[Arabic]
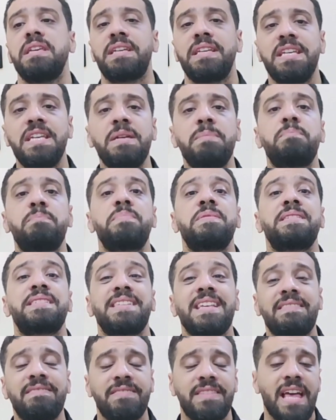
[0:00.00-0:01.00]
بيجيب
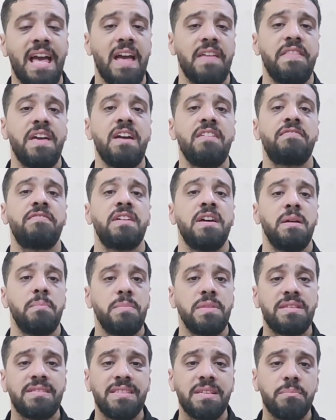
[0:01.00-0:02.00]
ست اهداف
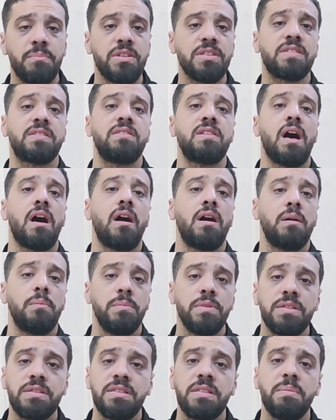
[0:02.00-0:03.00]
ميسي بيصنع
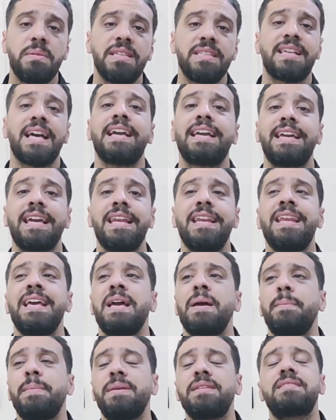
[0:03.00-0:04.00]
ميسي
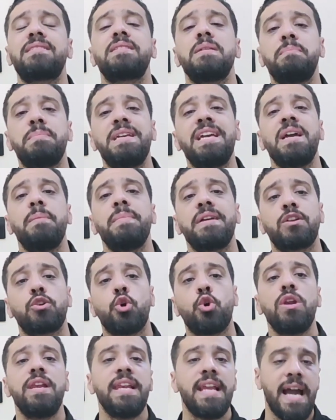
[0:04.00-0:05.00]
بيسجل ميسي بيعمل
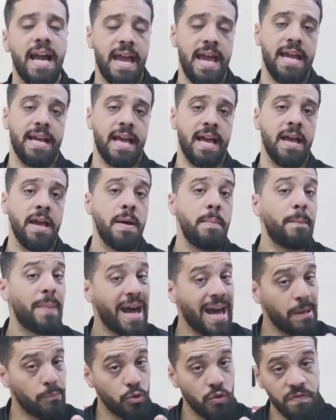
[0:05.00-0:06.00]
كل حاجه
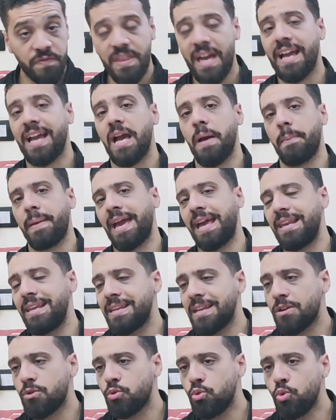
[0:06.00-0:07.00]
مع منتخب
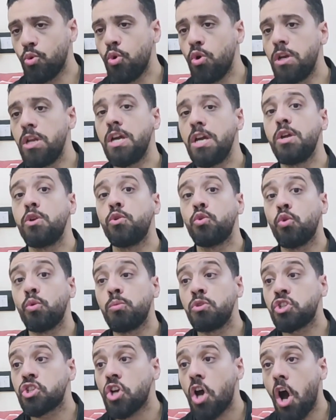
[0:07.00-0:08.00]
خلينا نقول
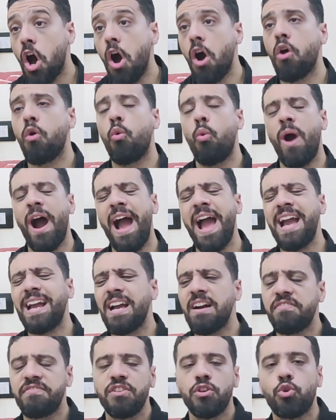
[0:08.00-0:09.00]
انه مش اقوى
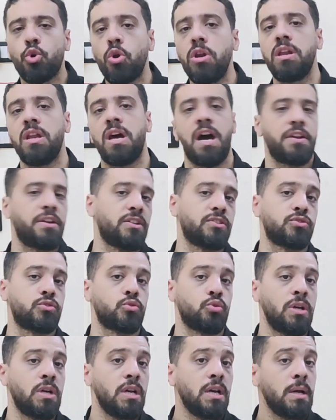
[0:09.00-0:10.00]
حاجه في كل
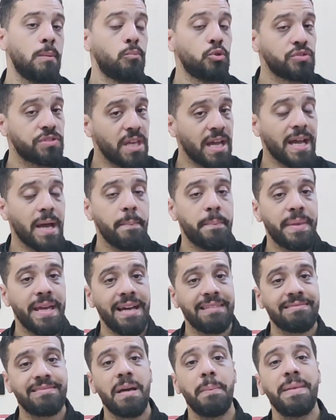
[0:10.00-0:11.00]
عناصره منتخب
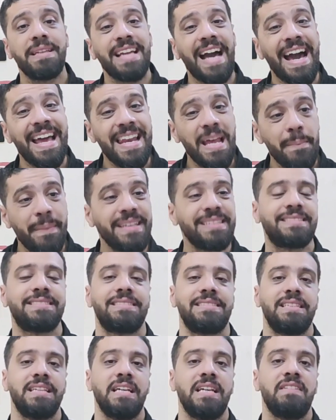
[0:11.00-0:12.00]
بيعتمد على
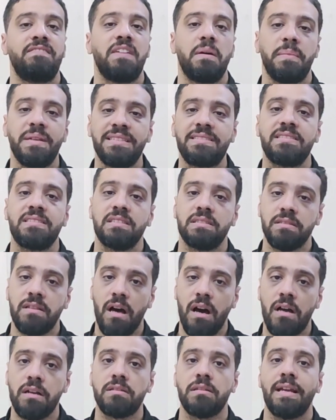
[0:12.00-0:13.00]
ميسي فميسي
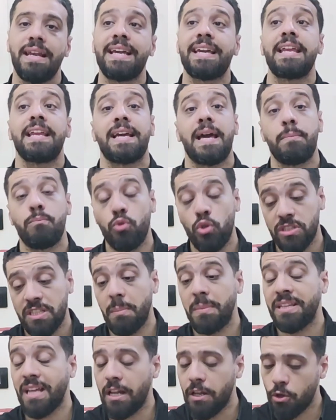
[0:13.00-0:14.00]
النهارده لكن كان
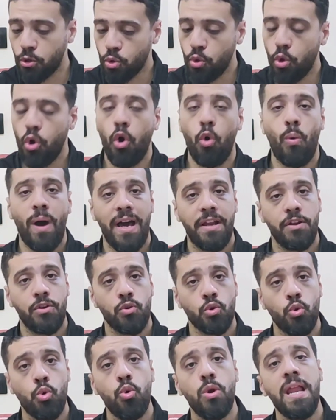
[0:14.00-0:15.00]
بيعتمد على الروح وعلى
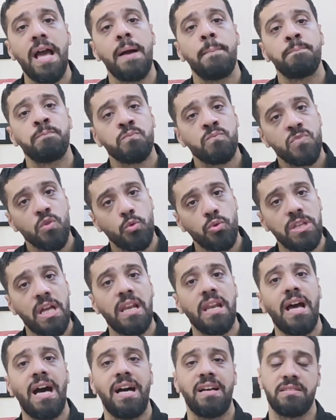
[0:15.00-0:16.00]
الرجوله
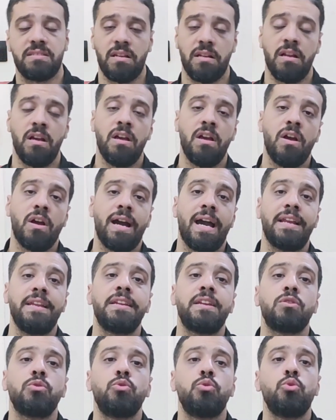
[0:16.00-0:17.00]
وده اللي حصل
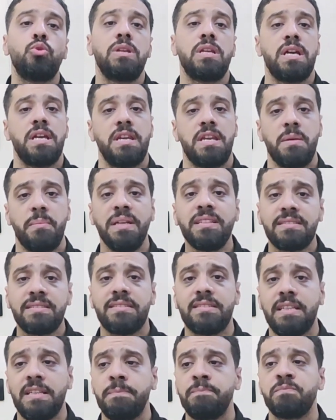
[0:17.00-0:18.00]
خلينا نقول ان
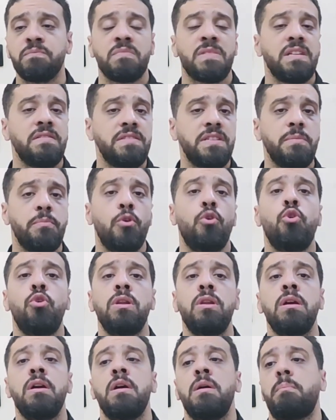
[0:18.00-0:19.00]
ميسي
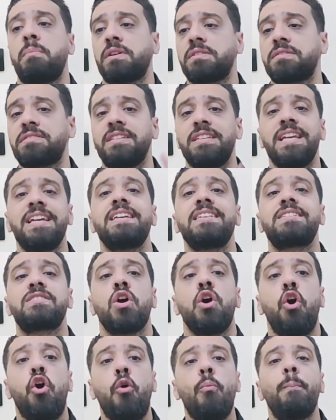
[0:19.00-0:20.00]
ديبول
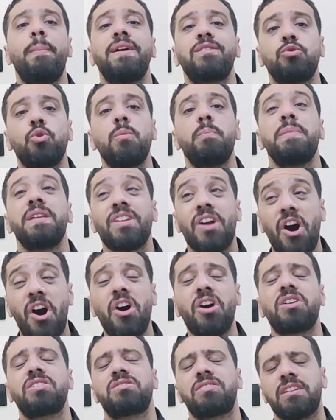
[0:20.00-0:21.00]
مارتينيز هم دول من
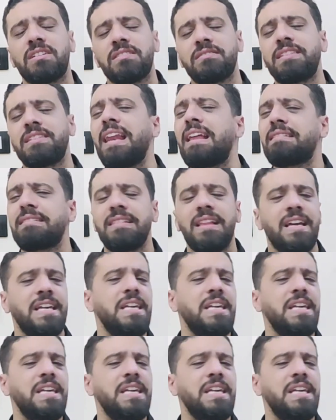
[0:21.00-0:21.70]
اكتر ثلاث